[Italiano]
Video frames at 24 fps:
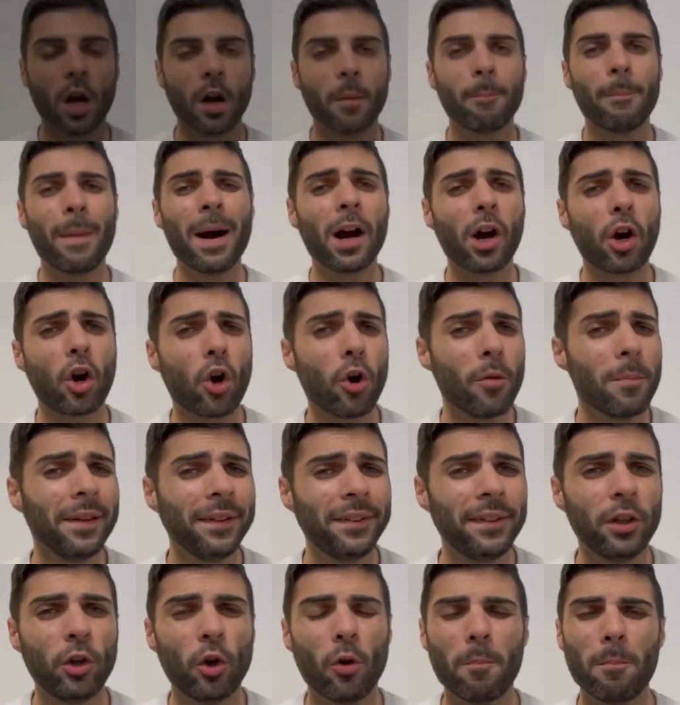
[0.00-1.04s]
Ma come
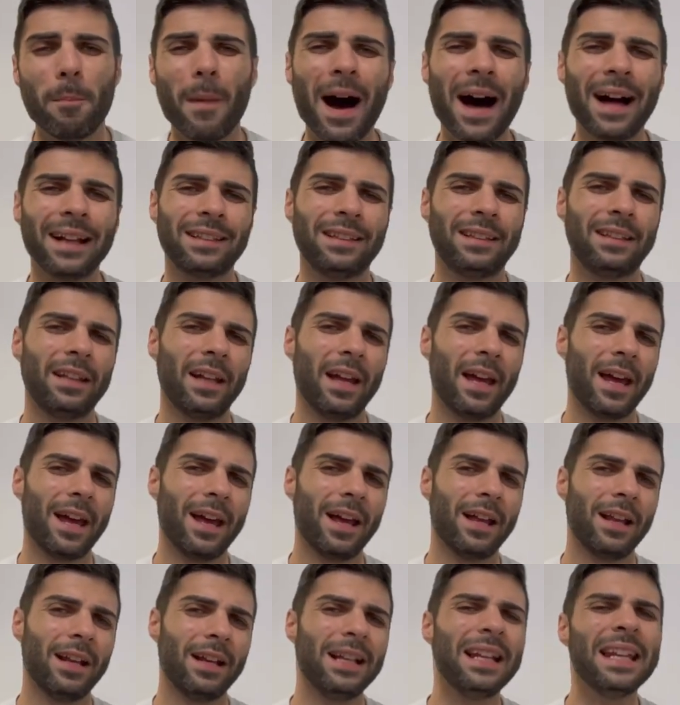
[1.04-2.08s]
si
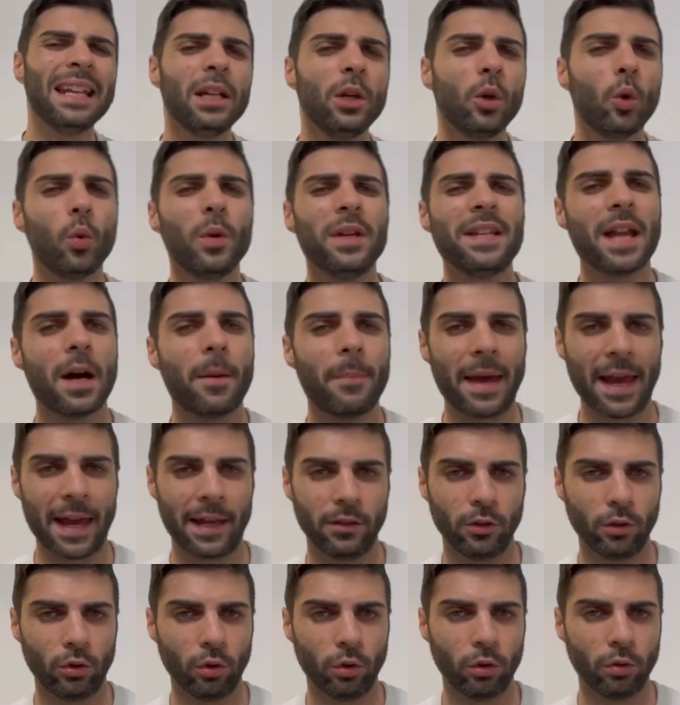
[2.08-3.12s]
combatte
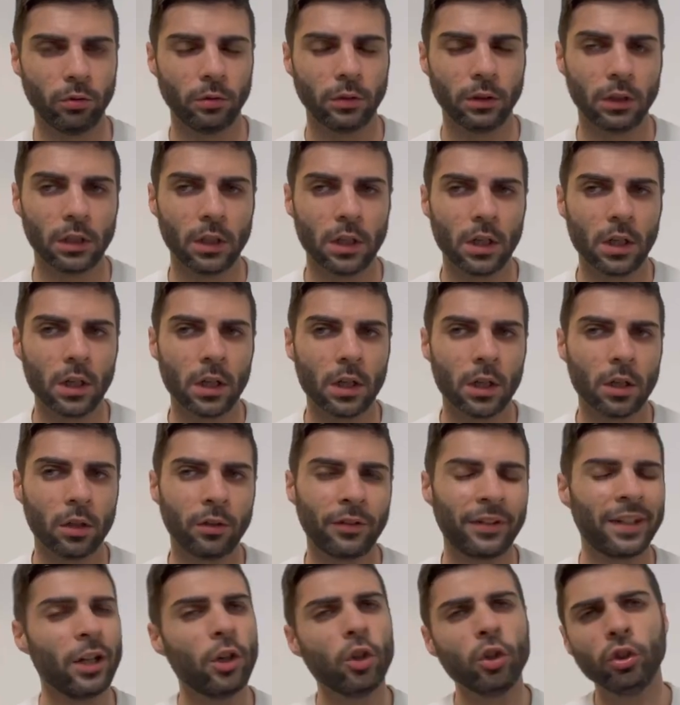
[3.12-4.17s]
l'inquinamento?
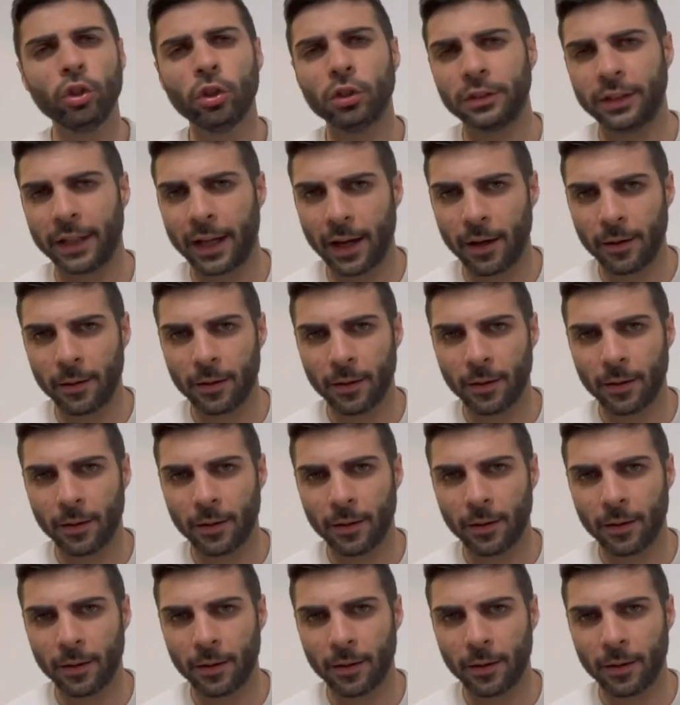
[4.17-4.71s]
Secondo te